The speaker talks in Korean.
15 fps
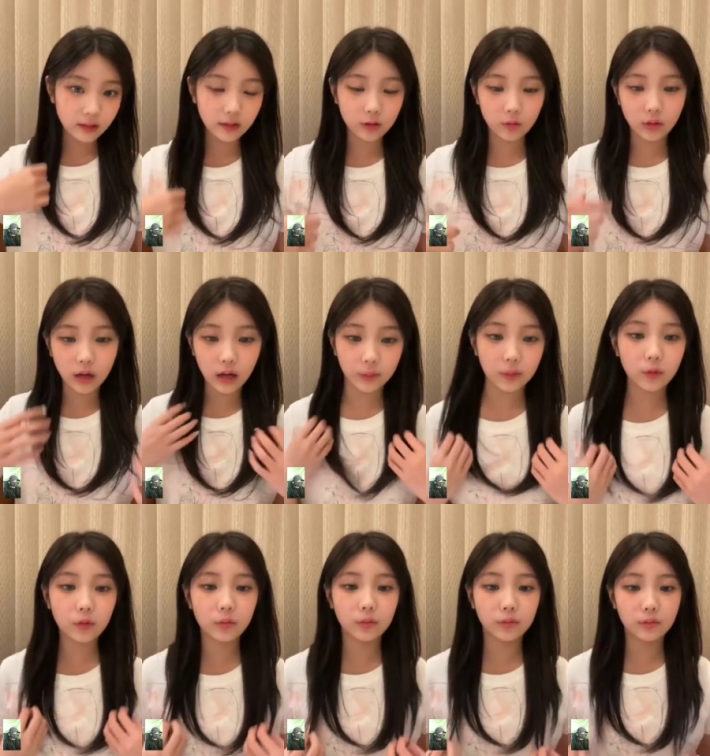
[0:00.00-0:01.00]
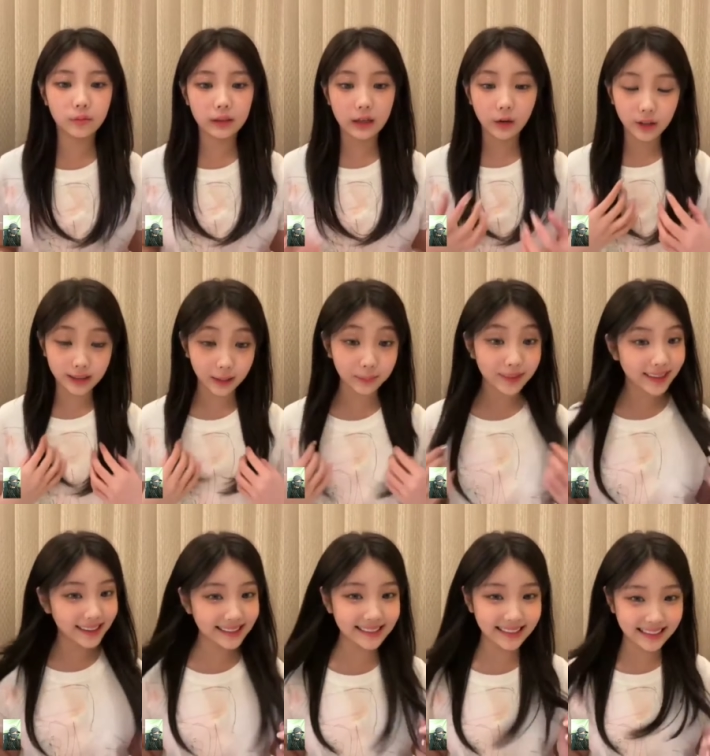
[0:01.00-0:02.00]
이렇게 좀 가벼운 거의
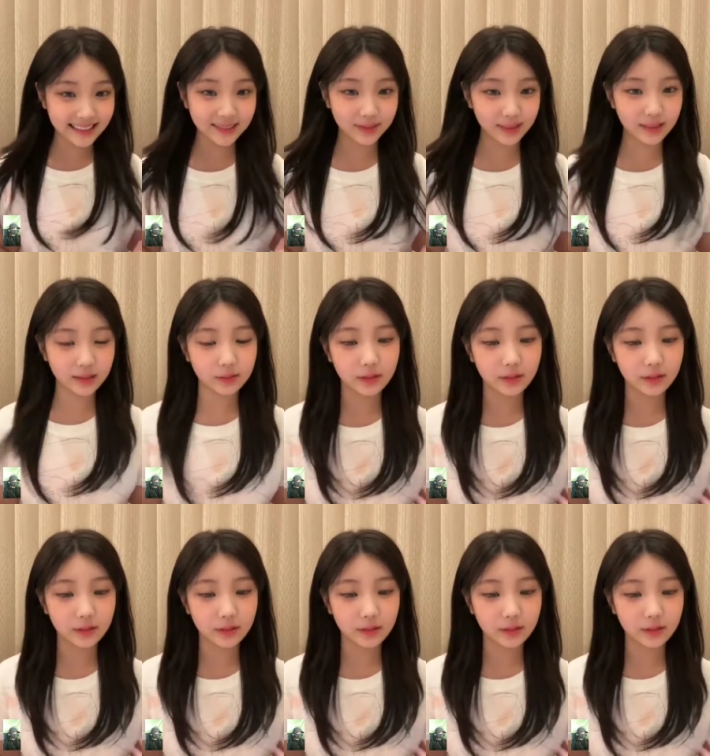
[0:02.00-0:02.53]
단발까지는 아니지만